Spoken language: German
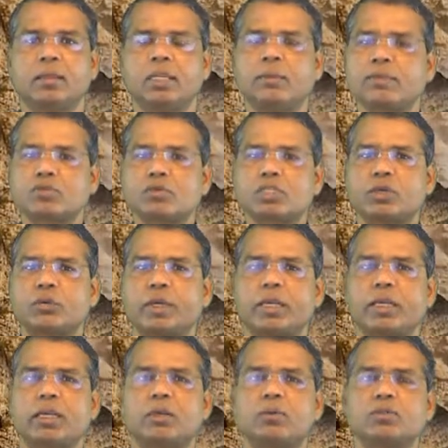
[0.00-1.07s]
Liebe
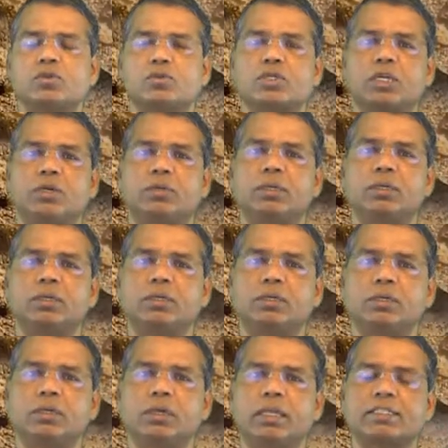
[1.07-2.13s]
Zuschauerinnen und Zuschauer,
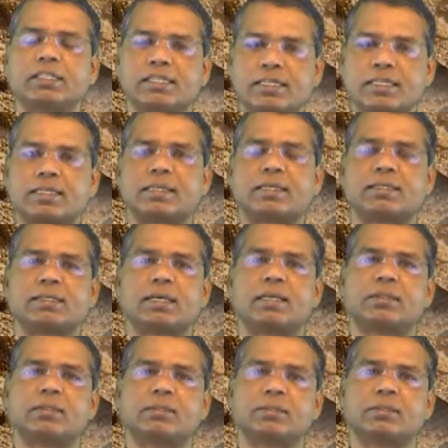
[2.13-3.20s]
ist es
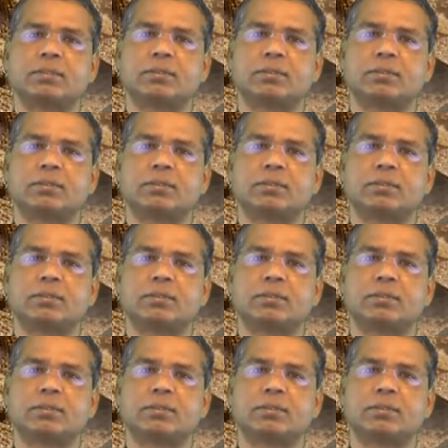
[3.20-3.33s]
interessant.